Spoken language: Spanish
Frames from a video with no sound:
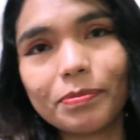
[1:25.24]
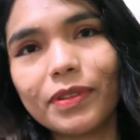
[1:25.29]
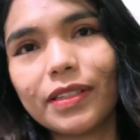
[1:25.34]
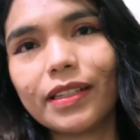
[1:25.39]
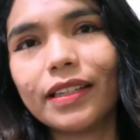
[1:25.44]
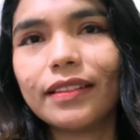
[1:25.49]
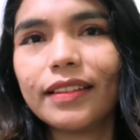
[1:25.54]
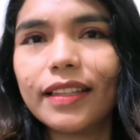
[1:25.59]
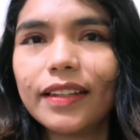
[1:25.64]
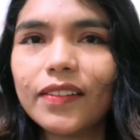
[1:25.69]

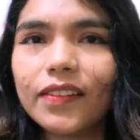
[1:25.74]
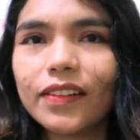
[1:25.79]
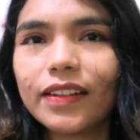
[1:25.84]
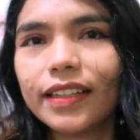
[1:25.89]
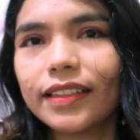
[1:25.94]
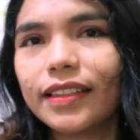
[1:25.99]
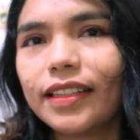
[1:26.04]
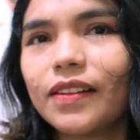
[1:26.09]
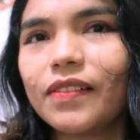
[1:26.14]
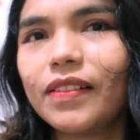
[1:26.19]
porque tengo
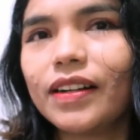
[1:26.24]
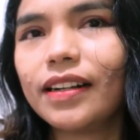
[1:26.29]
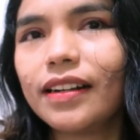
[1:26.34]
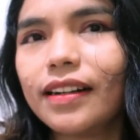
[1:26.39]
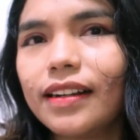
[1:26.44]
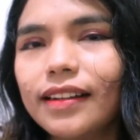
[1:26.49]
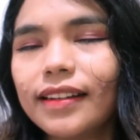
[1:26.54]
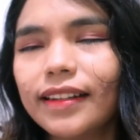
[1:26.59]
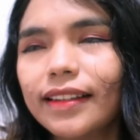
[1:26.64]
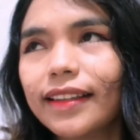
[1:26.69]
que
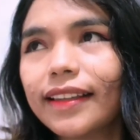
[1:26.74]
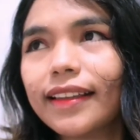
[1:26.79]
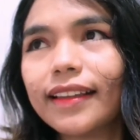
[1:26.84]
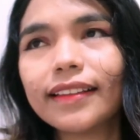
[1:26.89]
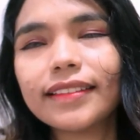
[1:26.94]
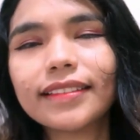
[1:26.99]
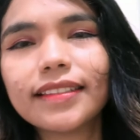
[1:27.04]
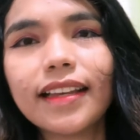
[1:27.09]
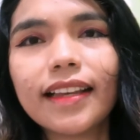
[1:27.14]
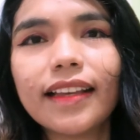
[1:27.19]
trabajar.
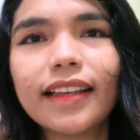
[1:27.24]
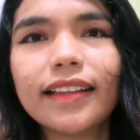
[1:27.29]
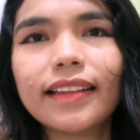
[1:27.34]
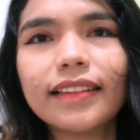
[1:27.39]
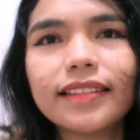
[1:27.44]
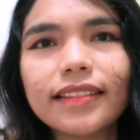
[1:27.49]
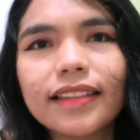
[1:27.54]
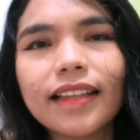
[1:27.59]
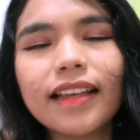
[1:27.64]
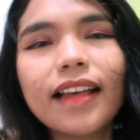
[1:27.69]
Esa
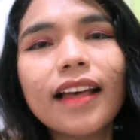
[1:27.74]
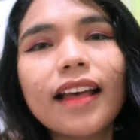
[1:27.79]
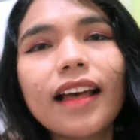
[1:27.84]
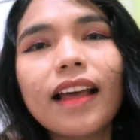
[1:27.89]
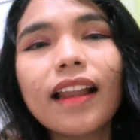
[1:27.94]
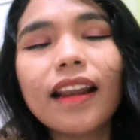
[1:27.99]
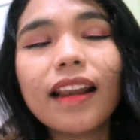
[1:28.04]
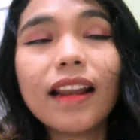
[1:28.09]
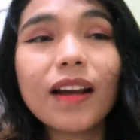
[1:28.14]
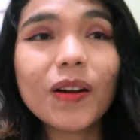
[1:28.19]
es
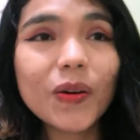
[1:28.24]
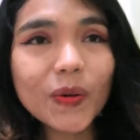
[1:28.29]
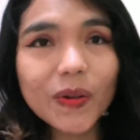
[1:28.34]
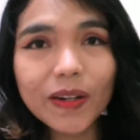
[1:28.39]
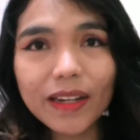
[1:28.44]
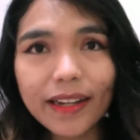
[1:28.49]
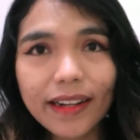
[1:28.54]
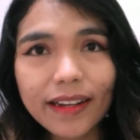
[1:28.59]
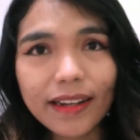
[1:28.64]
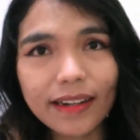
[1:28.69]
la
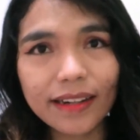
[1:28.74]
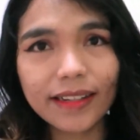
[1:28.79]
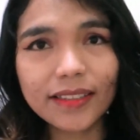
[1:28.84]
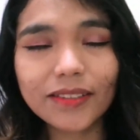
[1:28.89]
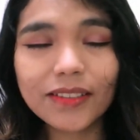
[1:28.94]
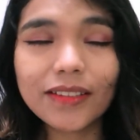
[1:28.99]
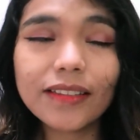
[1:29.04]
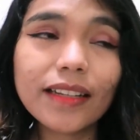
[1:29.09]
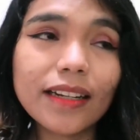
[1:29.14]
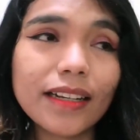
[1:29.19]
única
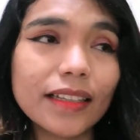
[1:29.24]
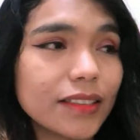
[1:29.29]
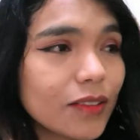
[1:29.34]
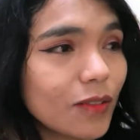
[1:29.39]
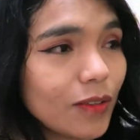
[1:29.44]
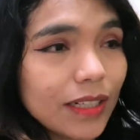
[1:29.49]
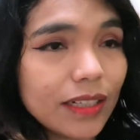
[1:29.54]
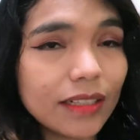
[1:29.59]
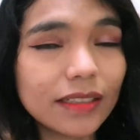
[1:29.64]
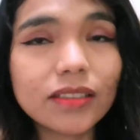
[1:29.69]
razón de las
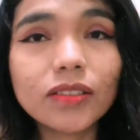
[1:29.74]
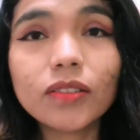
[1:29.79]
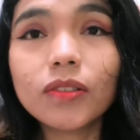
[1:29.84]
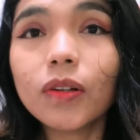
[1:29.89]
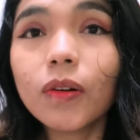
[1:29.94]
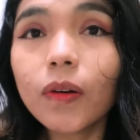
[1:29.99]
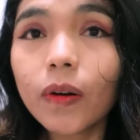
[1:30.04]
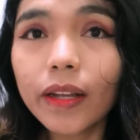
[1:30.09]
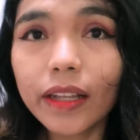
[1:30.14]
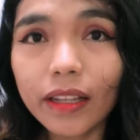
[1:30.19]
cuales
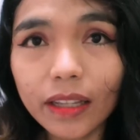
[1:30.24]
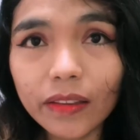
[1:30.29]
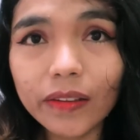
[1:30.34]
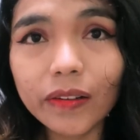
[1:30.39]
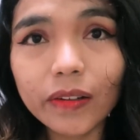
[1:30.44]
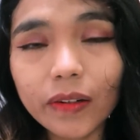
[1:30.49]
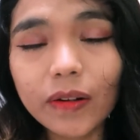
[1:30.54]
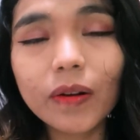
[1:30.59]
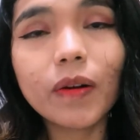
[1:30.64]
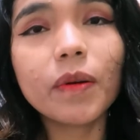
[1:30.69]
no he
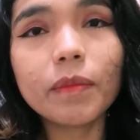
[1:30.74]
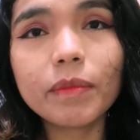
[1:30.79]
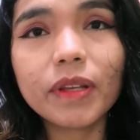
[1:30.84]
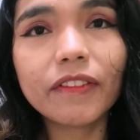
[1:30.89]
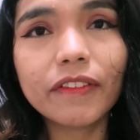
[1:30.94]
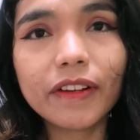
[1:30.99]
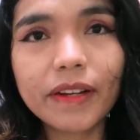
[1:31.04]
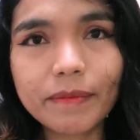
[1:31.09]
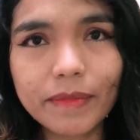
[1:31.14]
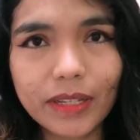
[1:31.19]
ido con
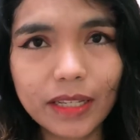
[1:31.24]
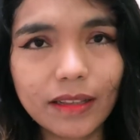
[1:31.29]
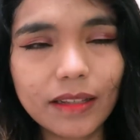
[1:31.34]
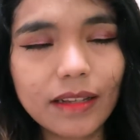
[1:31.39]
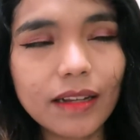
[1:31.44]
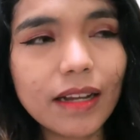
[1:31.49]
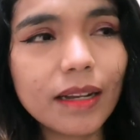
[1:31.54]
mi familia.